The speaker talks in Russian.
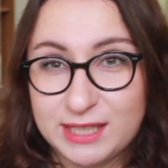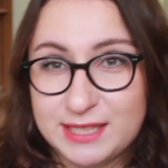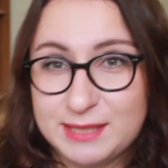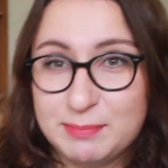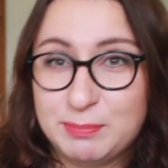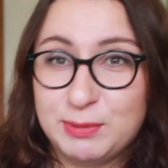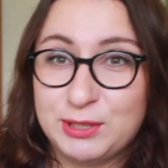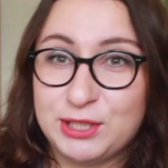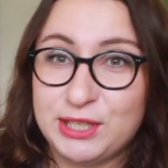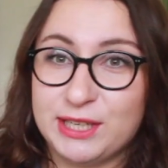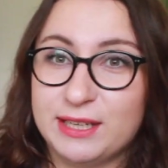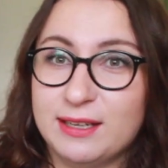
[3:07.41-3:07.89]
я
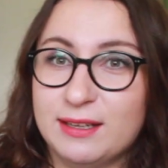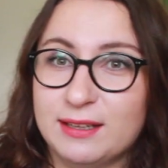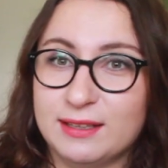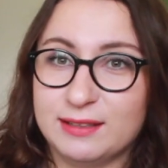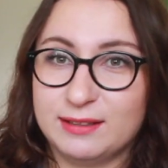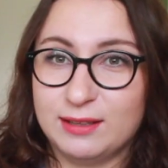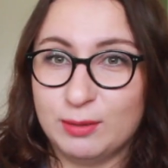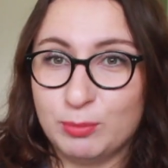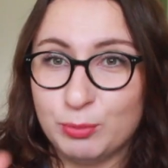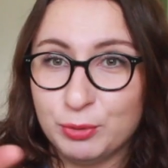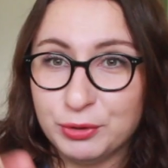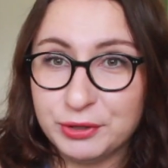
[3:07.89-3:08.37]

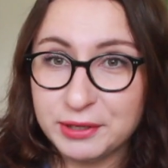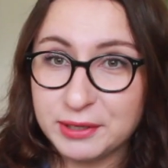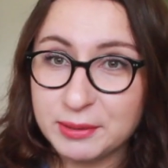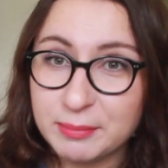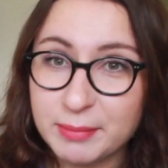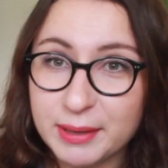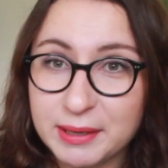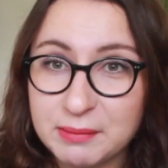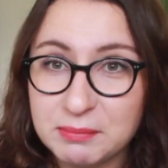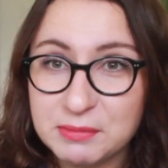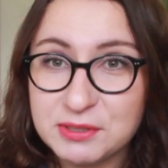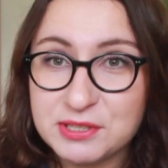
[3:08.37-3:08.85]
приехала домой к
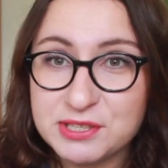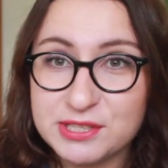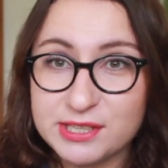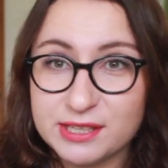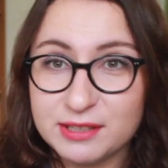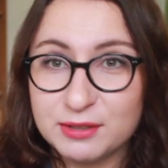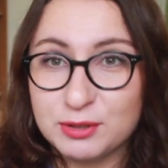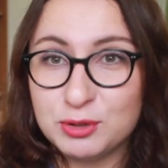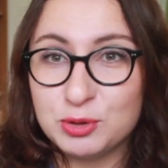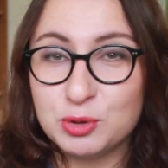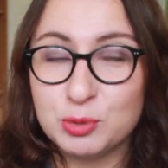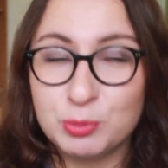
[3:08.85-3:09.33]
маме,
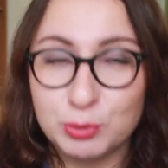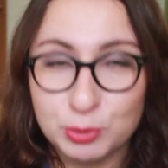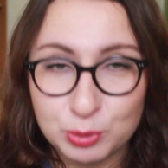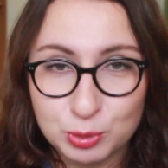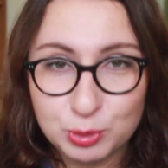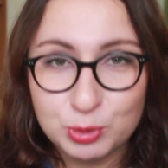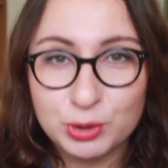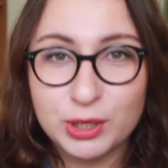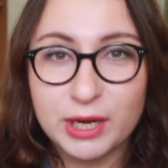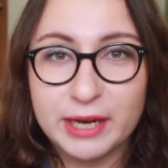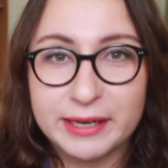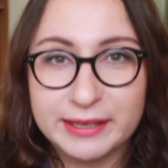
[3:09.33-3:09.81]
села и думаю,
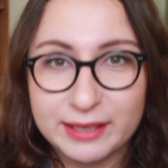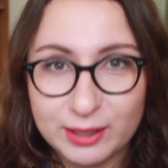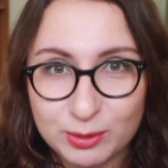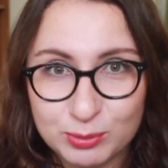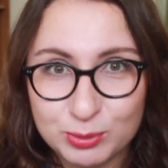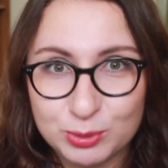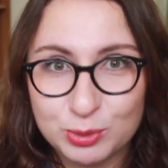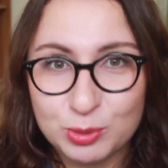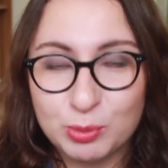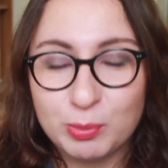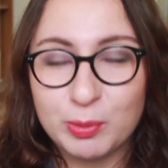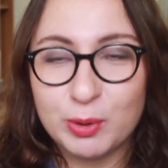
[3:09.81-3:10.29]
ну и как я их
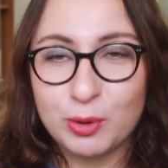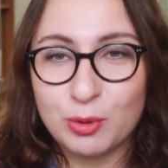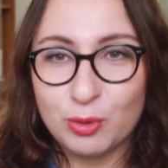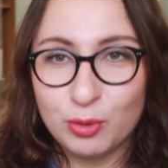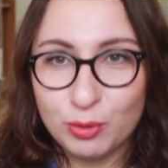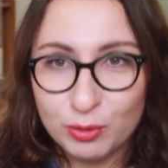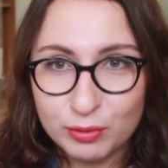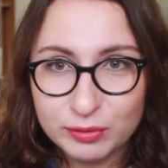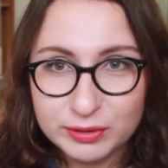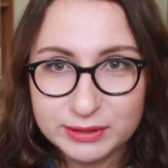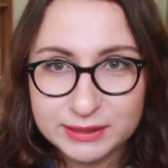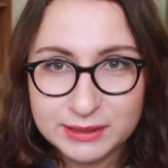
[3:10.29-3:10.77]
буду
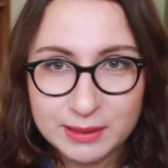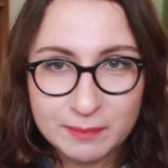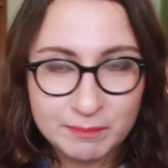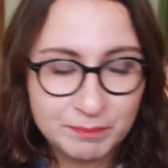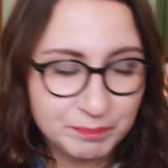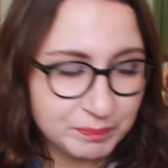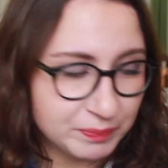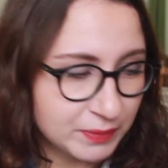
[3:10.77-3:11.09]
упаковывать?